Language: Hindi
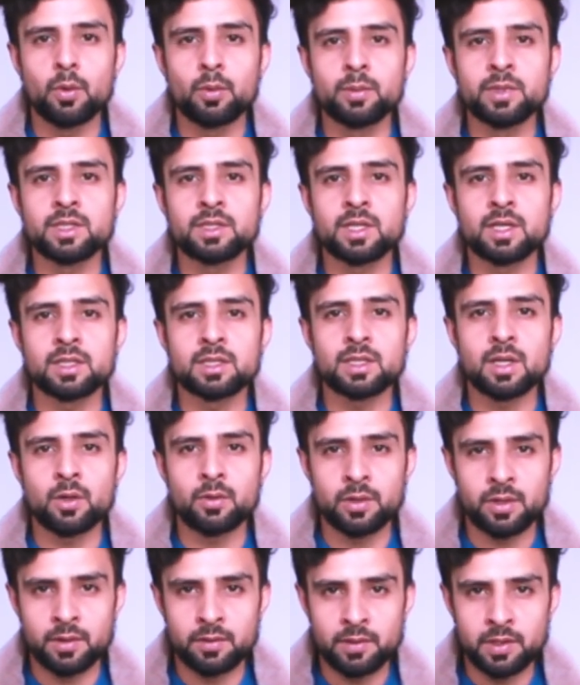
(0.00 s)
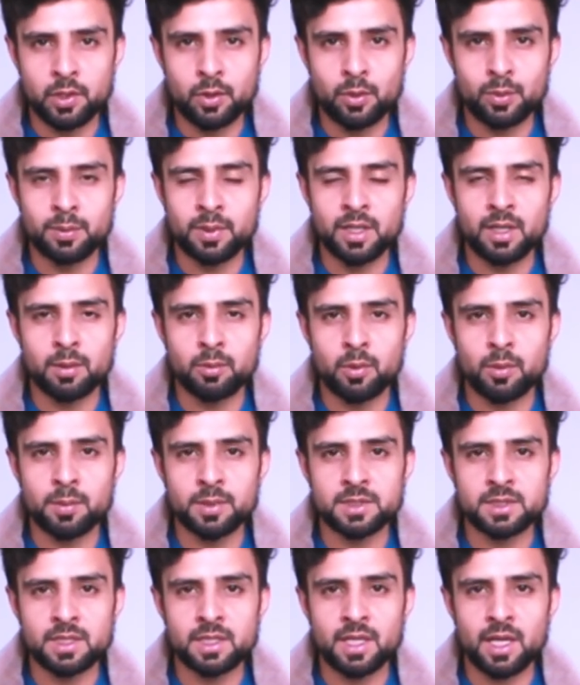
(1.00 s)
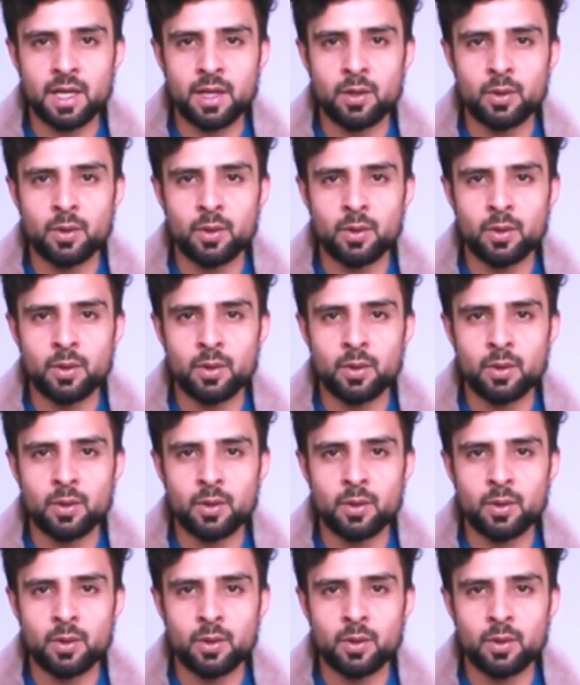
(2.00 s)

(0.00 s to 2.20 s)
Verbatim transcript: उम्मीद करता हूँ ये वीडियो भी आपको पसंद आया